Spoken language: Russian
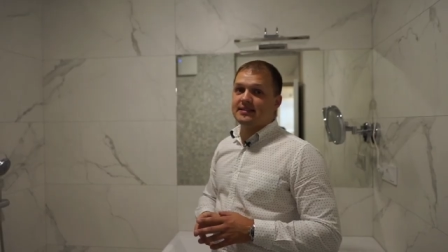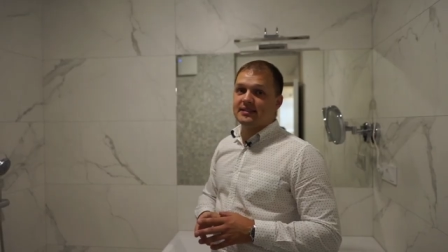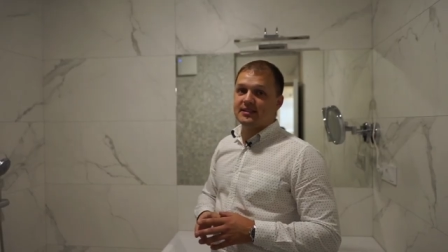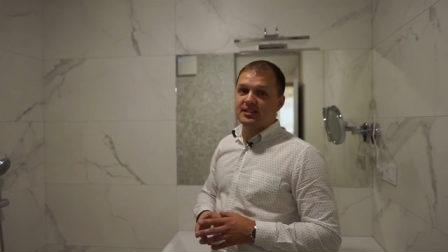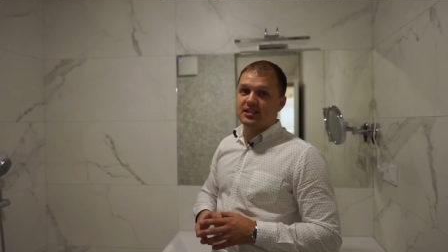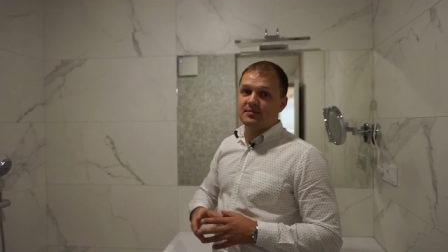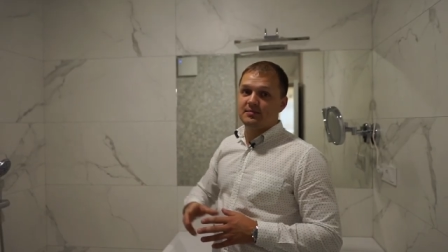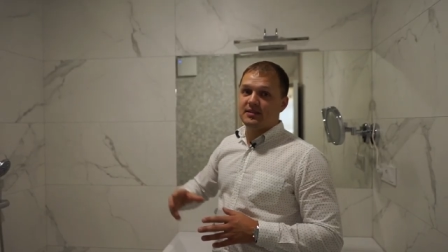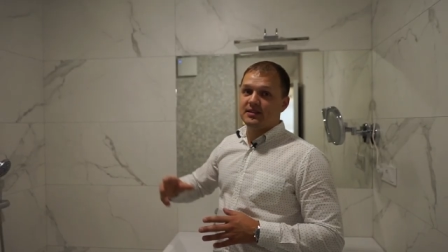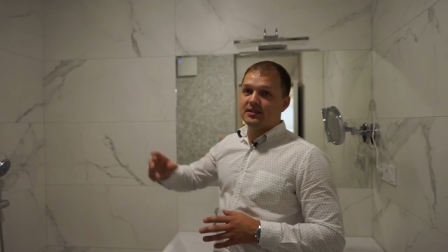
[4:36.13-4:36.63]

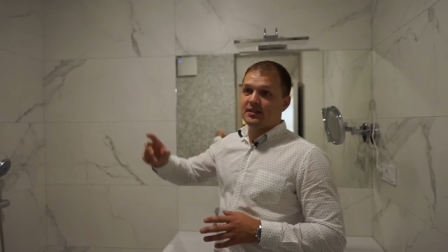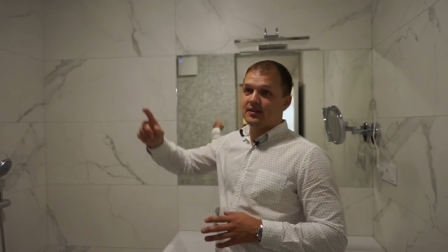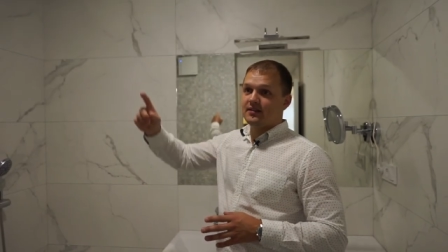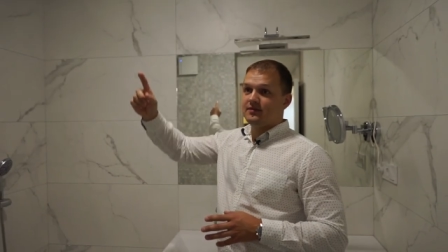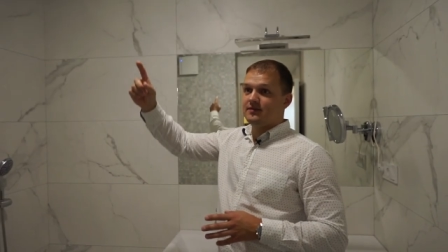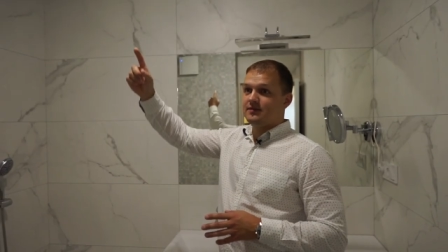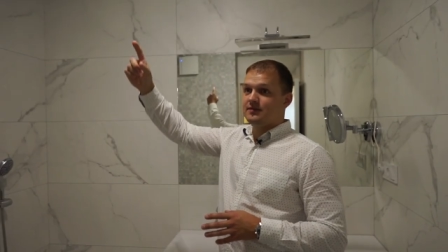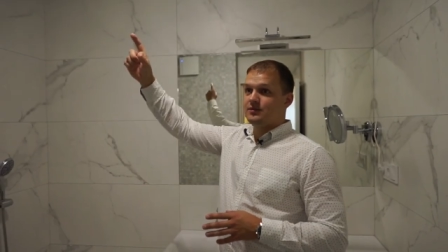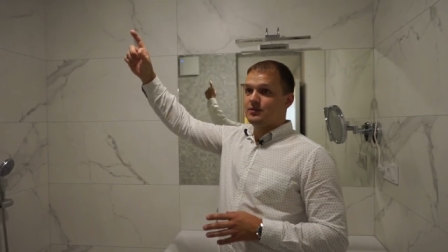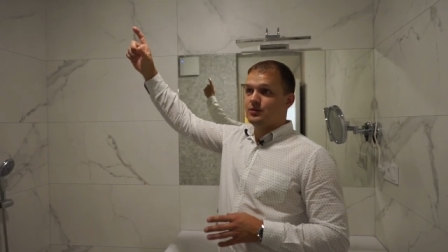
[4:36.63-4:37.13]
сантиметров
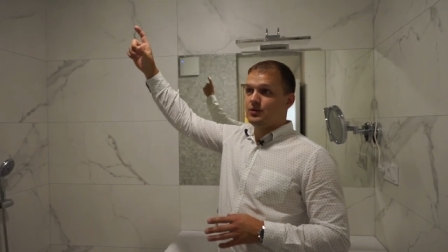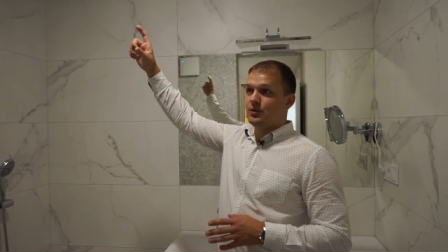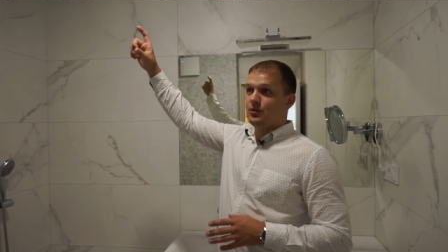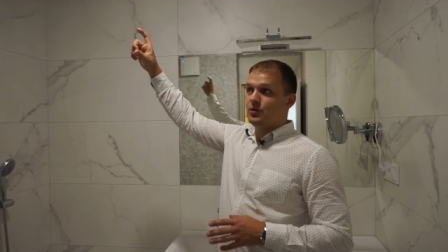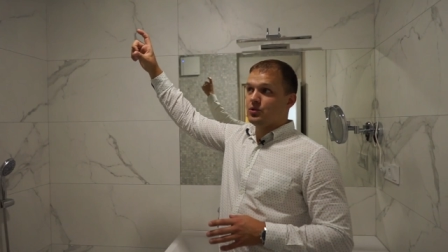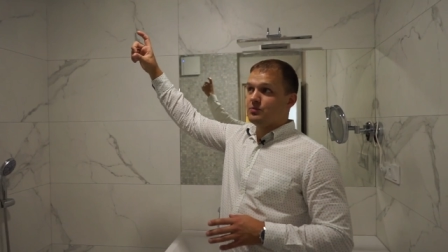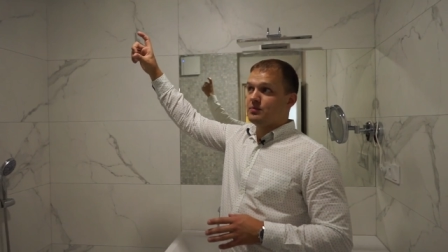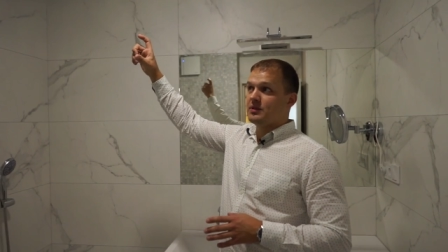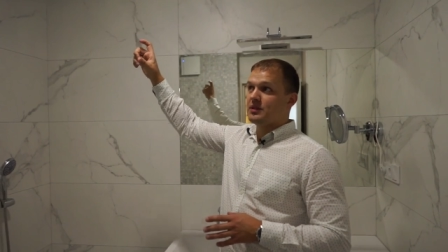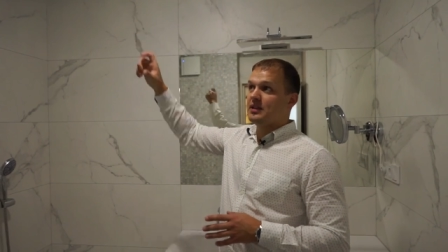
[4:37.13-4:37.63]
э,
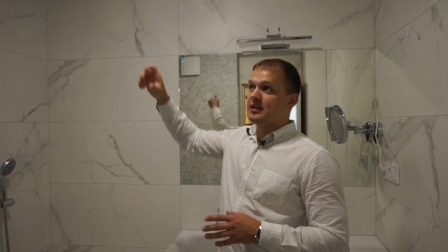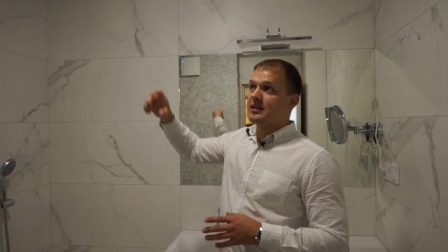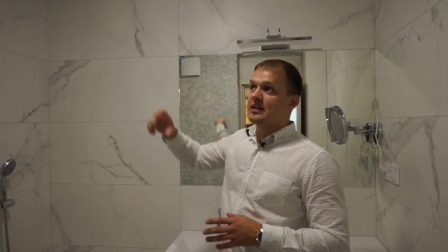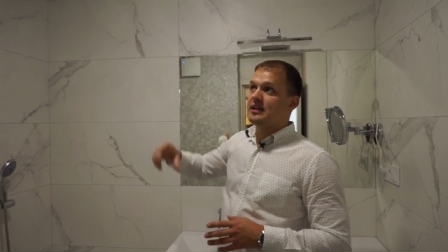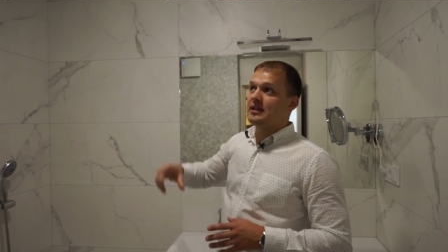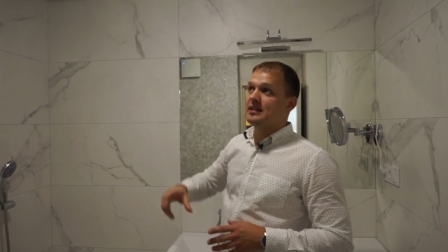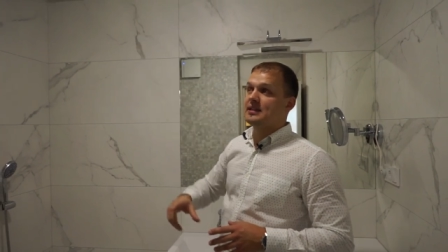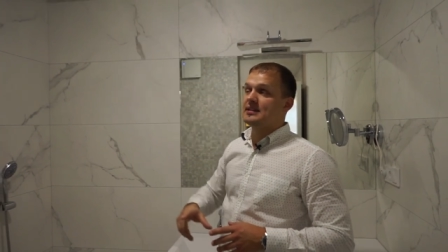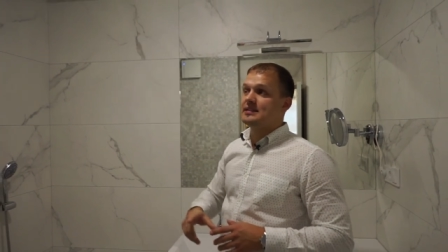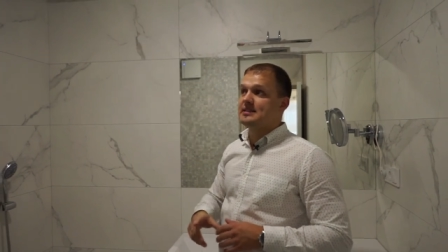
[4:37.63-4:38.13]
от
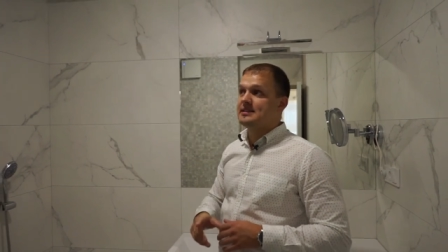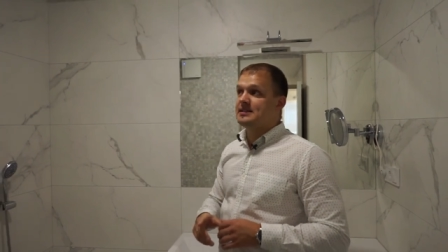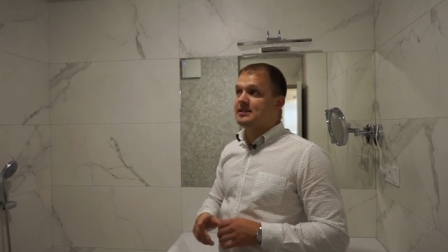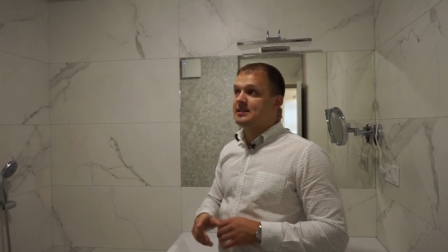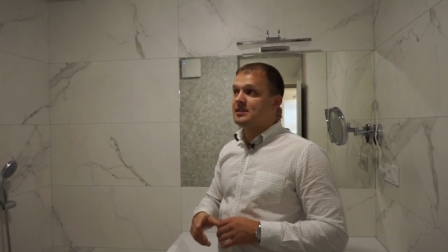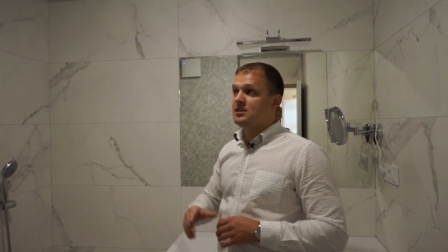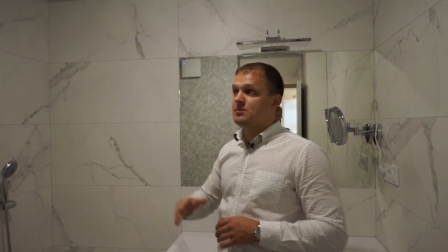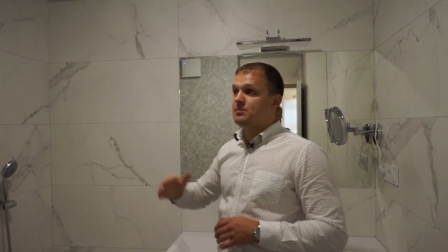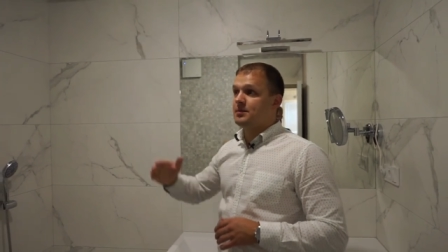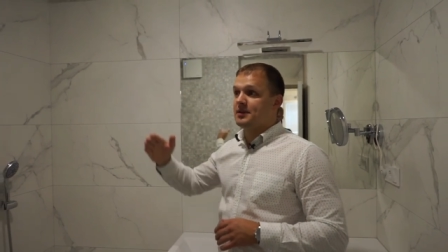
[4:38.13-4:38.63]
потолка на
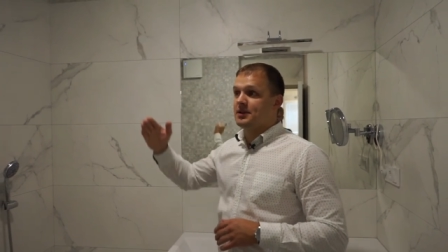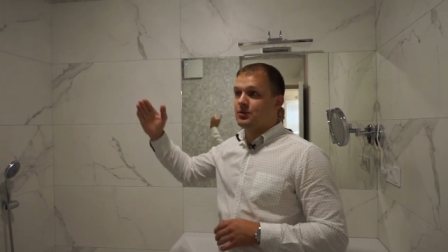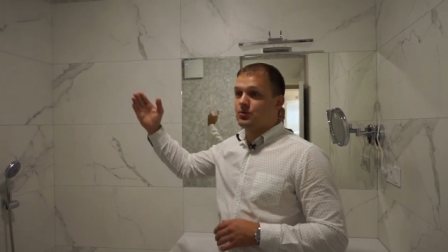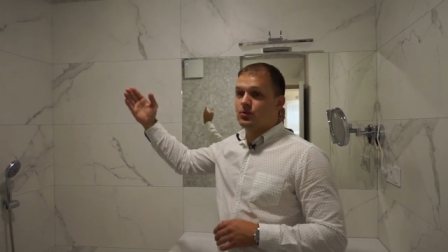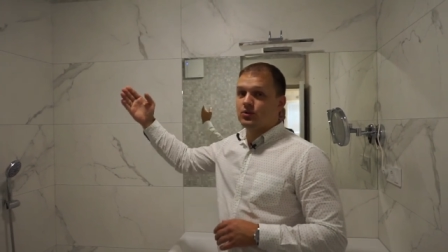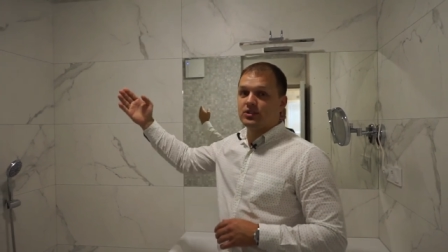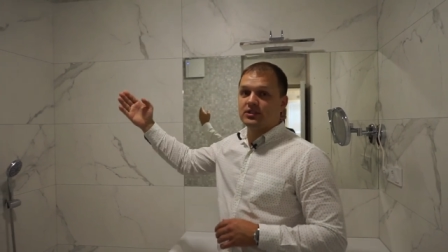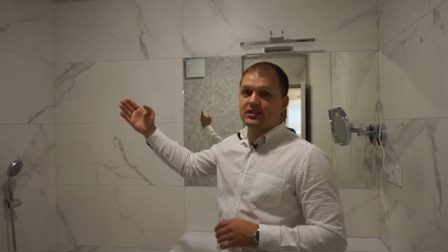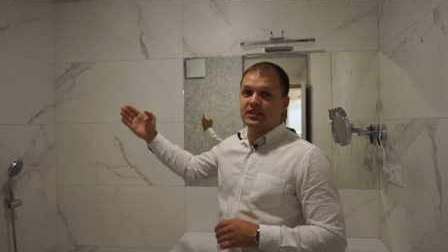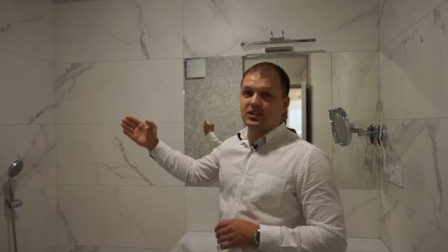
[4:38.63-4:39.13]
стены
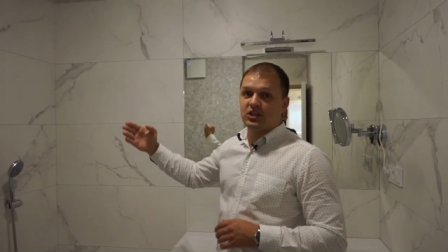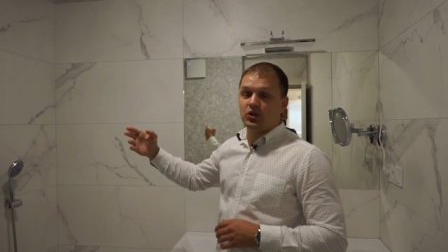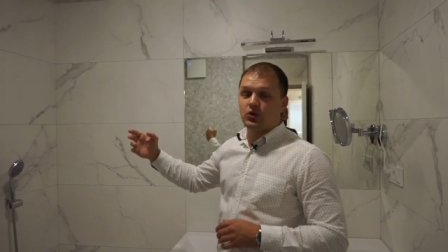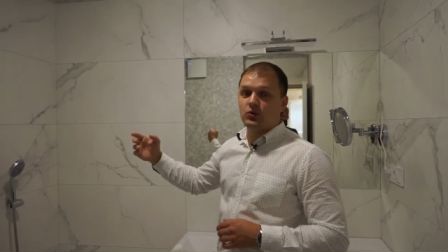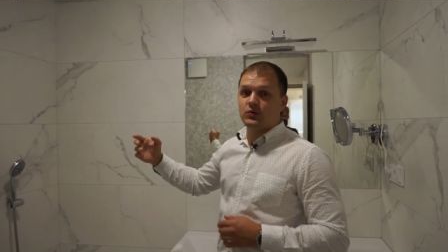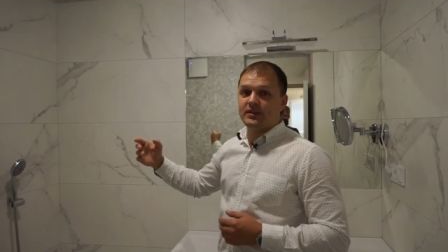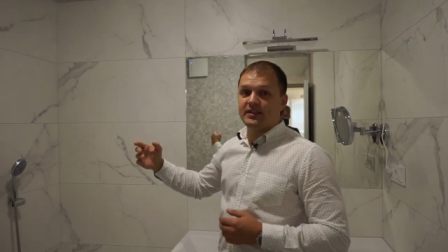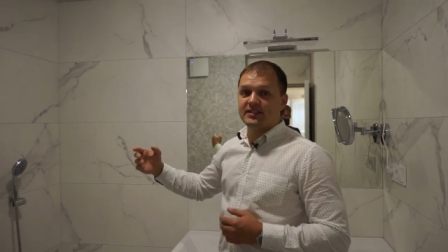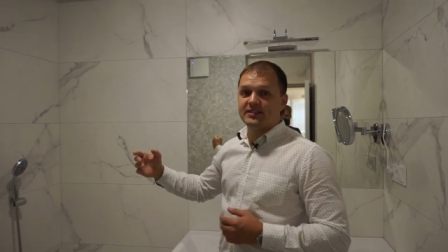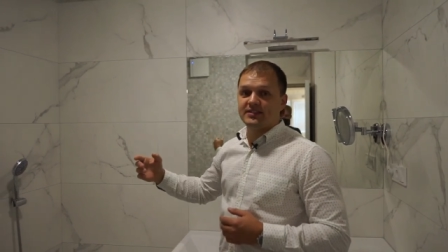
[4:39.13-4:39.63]
переходит она у
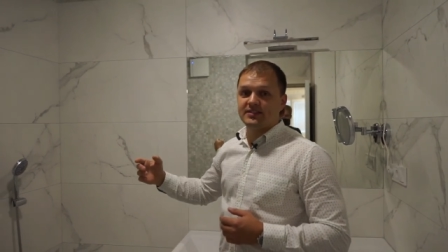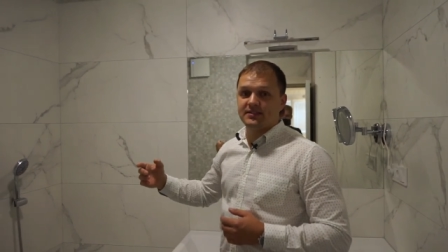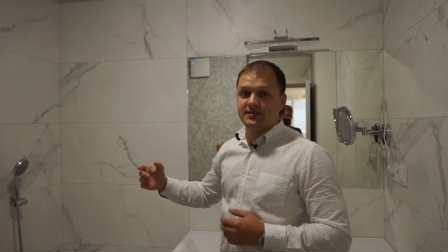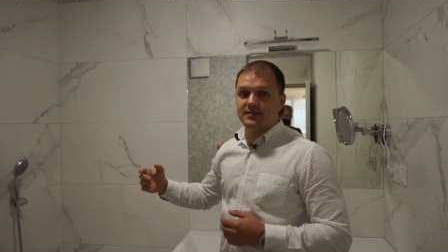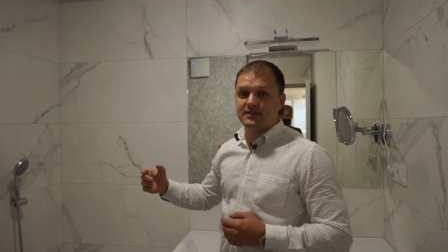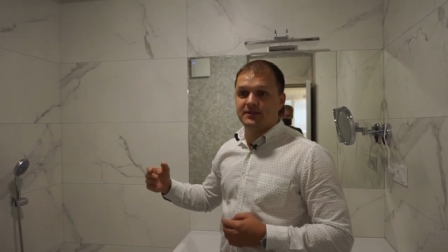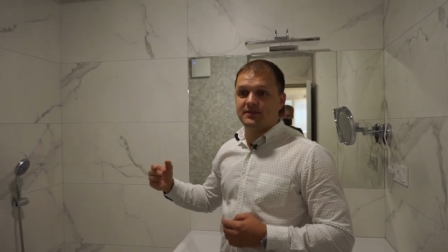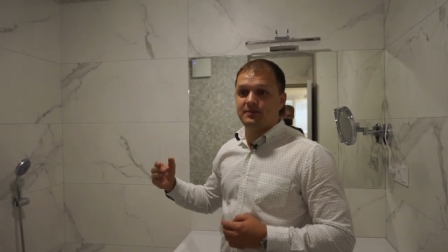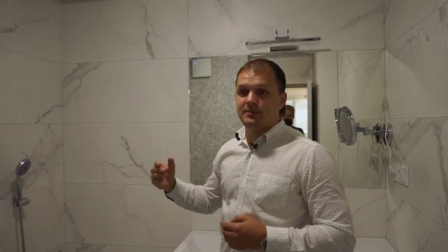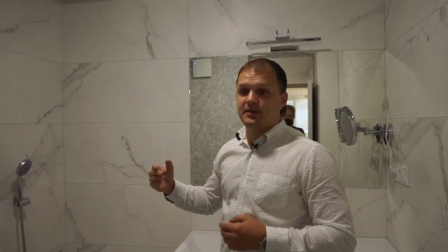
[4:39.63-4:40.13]
нас
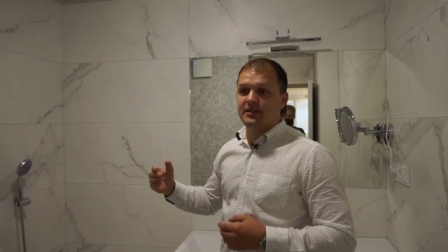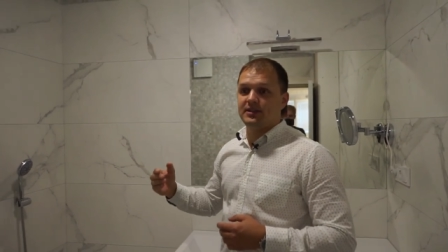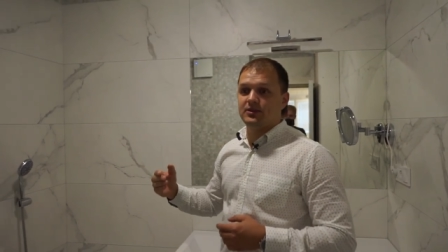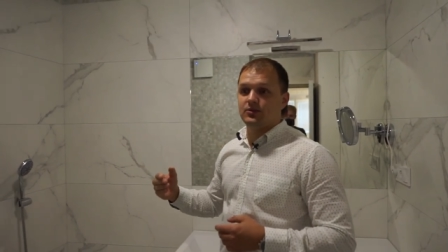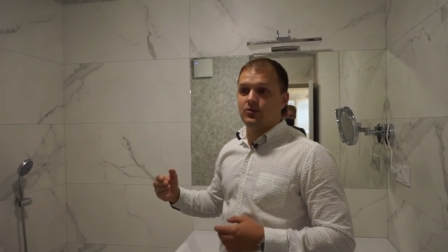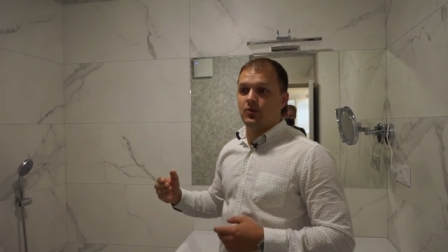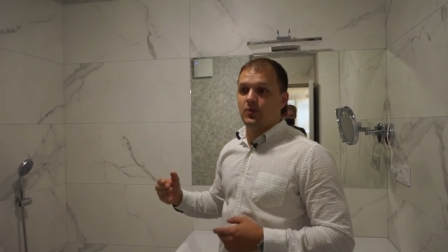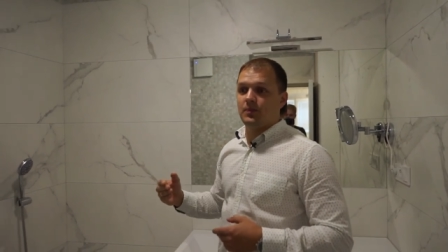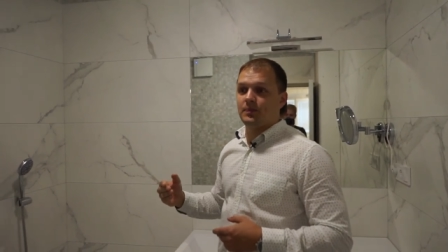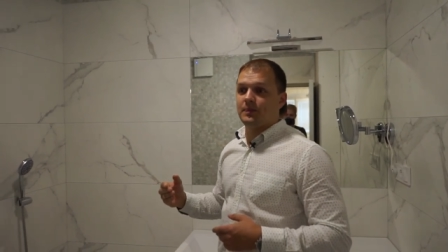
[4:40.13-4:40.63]
э, в
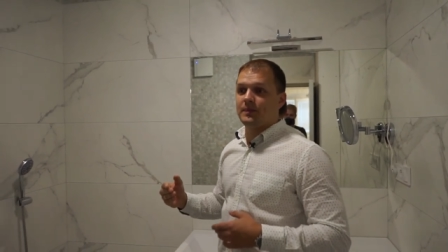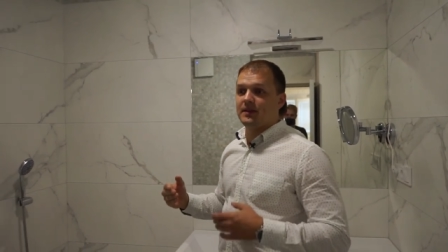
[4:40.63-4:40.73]
плитку.